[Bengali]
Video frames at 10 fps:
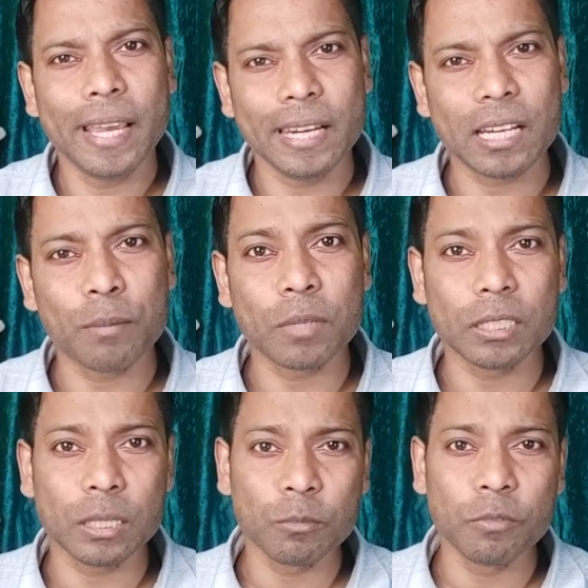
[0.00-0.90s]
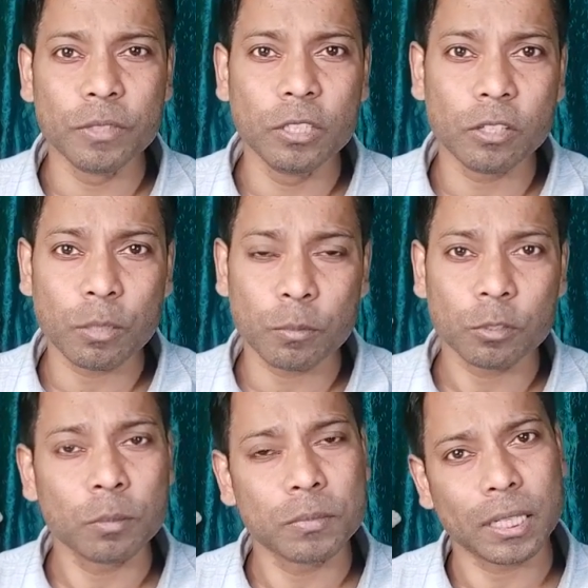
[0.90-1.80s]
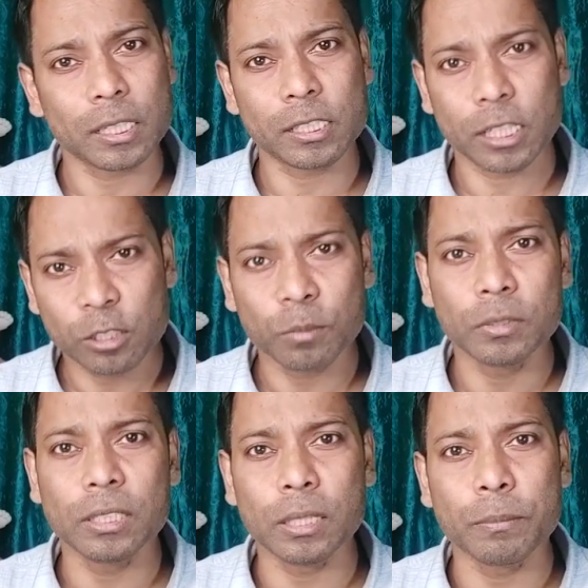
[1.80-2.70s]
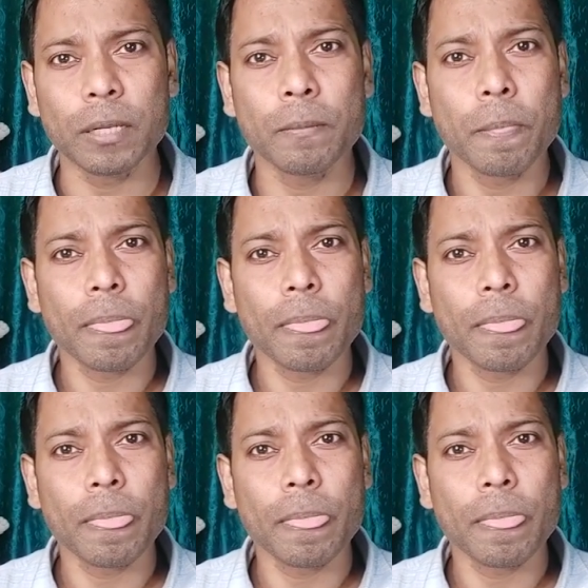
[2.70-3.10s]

এটা আমরা দেখব ভিডিওটা প্রথম থেকে শেষ অবধি দেখবেন